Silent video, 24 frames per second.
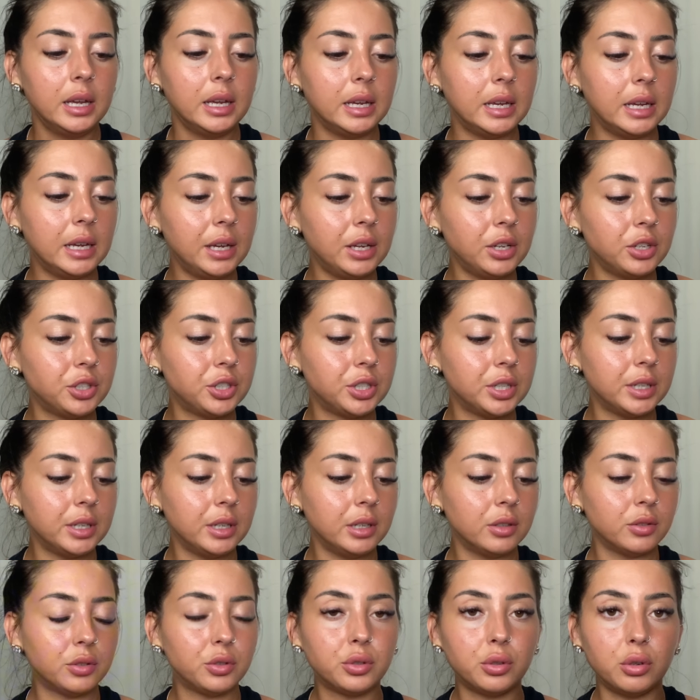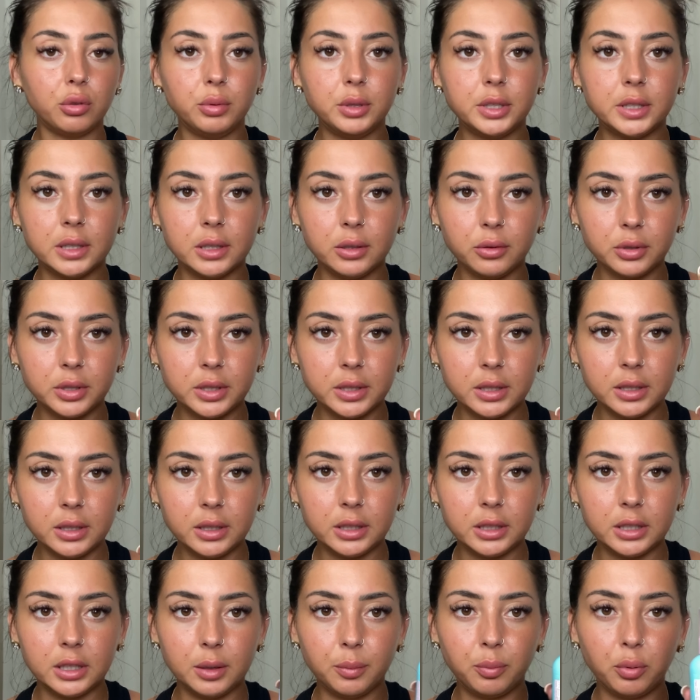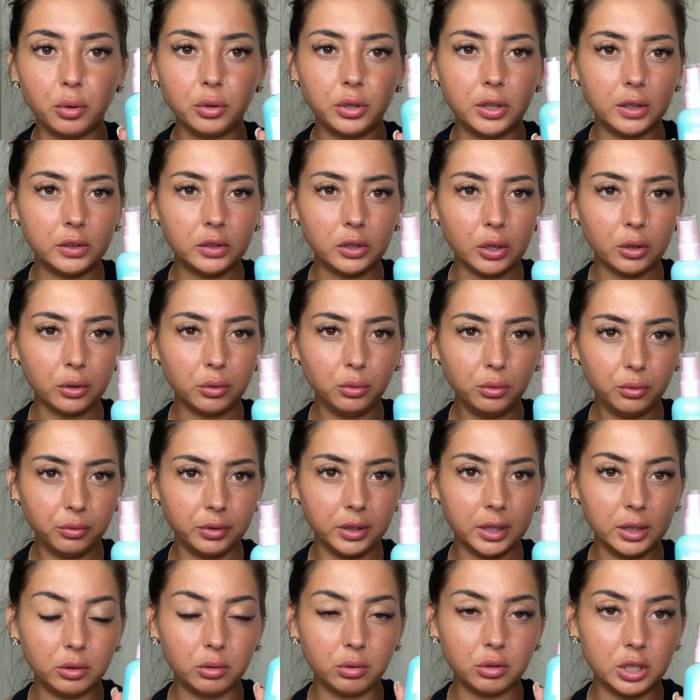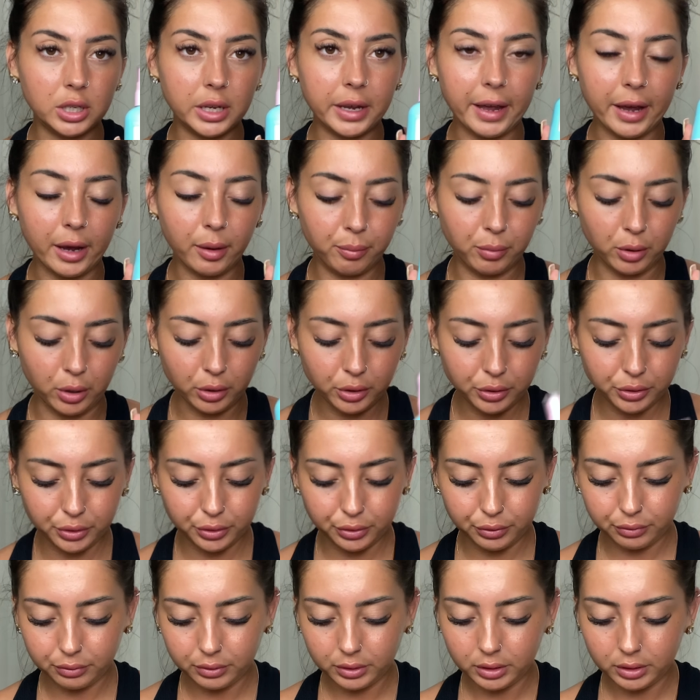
Et j'ai celui-ci aussi qui est protecteur UV de chez Airburst.